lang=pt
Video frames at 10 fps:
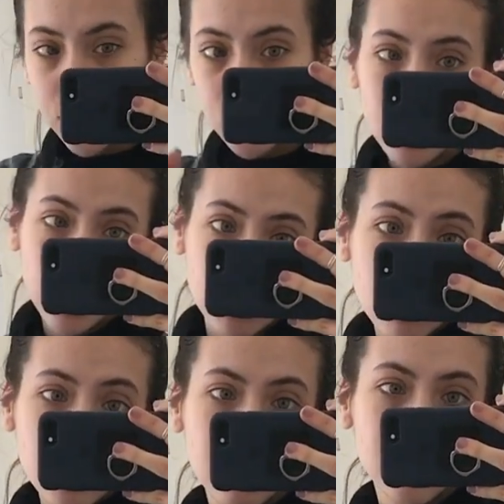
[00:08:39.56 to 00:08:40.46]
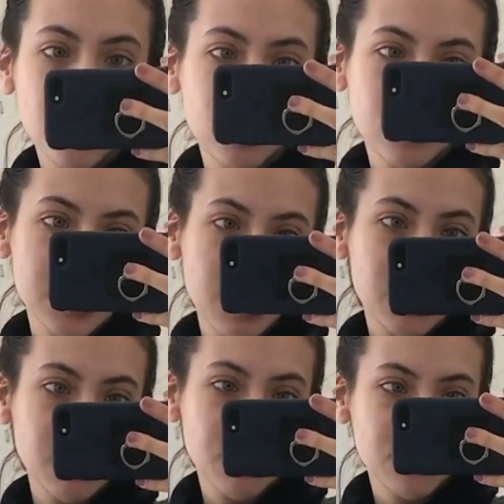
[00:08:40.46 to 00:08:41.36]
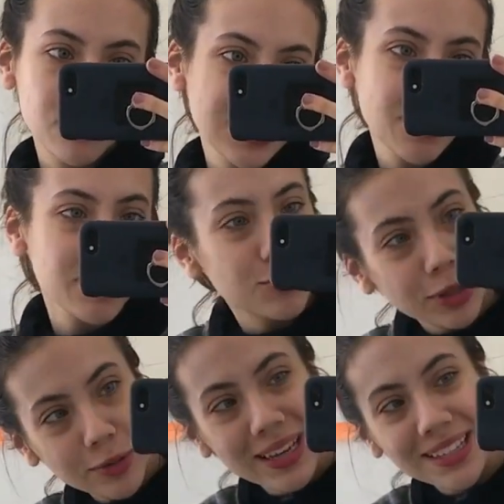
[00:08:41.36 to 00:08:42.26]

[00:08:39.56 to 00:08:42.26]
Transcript: de domingo a domingo, então eu não sei basicamente quando minha